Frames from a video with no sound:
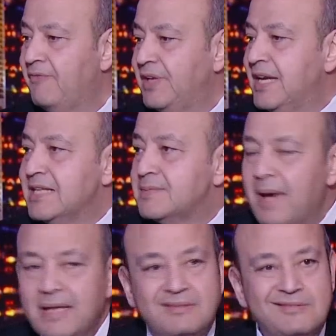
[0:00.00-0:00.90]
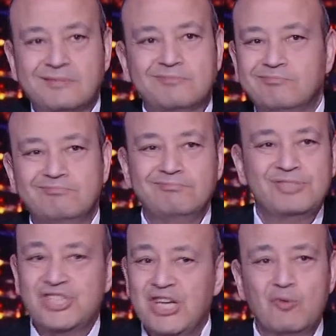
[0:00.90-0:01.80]
في ناس بقت
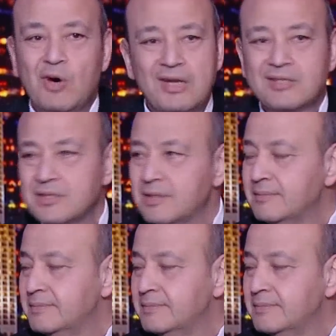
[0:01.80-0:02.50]
بتشيله خلاص